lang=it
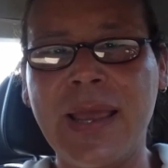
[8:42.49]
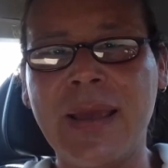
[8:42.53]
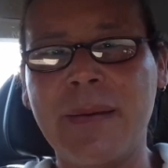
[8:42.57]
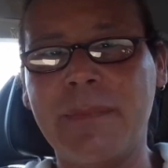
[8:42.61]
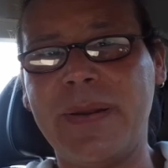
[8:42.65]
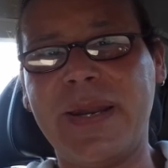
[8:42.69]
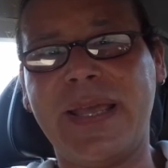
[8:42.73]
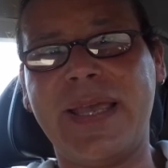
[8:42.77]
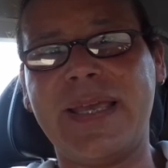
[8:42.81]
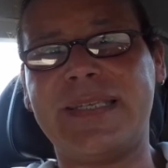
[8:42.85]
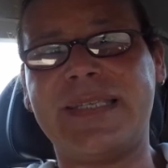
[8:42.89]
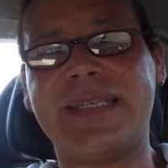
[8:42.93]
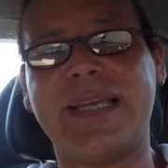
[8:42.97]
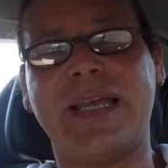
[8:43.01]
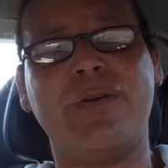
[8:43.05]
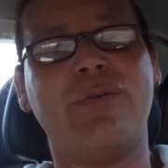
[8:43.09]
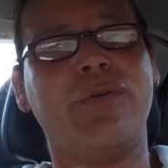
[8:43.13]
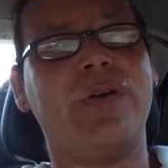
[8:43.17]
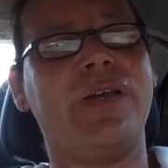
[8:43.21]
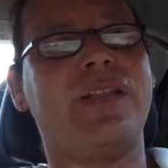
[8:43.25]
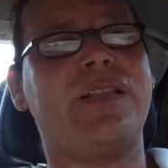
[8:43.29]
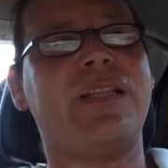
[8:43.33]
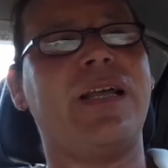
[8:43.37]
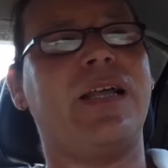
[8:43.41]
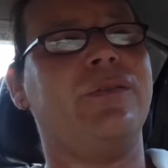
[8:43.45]
Perché sanno
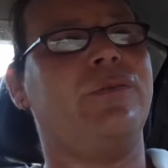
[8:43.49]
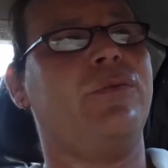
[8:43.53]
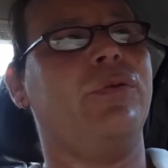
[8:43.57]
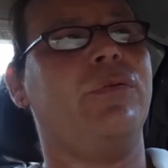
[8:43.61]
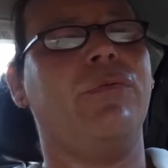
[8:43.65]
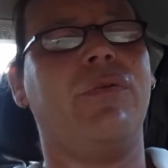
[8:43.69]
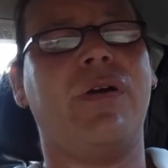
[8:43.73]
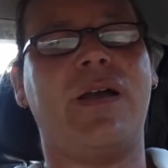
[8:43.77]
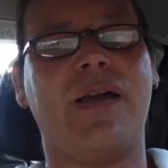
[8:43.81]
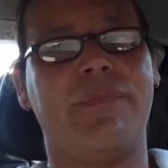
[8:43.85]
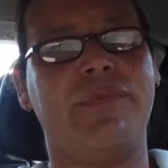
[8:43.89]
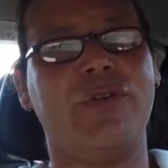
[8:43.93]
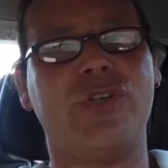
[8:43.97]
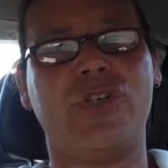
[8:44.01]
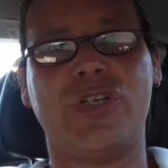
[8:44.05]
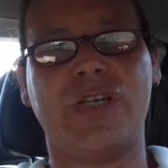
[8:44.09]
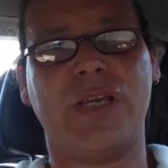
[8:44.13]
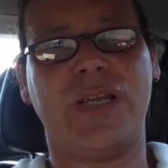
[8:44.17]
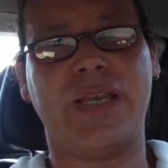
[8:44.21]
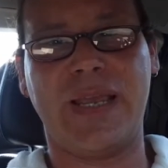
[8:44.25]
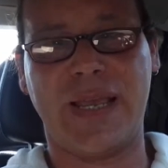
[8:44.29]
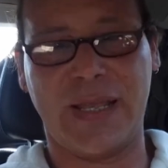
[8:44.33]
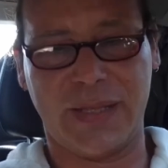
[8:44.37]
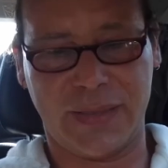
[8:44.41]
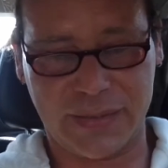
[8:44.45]
che tanto non capisce
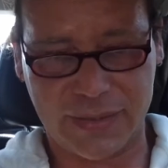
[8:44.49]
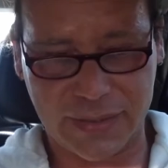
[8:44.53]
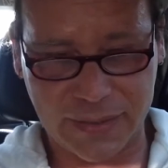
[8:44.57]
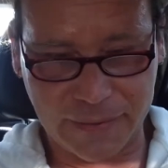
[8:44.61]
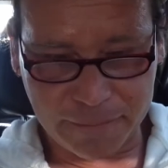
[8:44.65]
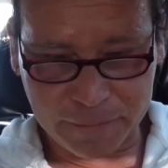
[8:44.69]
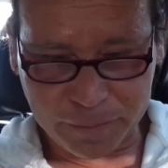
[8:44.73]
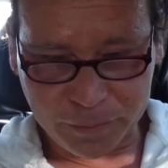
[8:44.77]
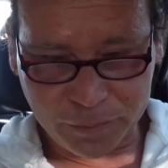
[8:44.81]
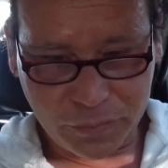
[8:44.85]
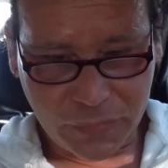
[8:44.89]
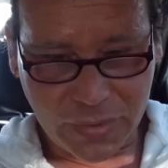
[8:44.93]
niente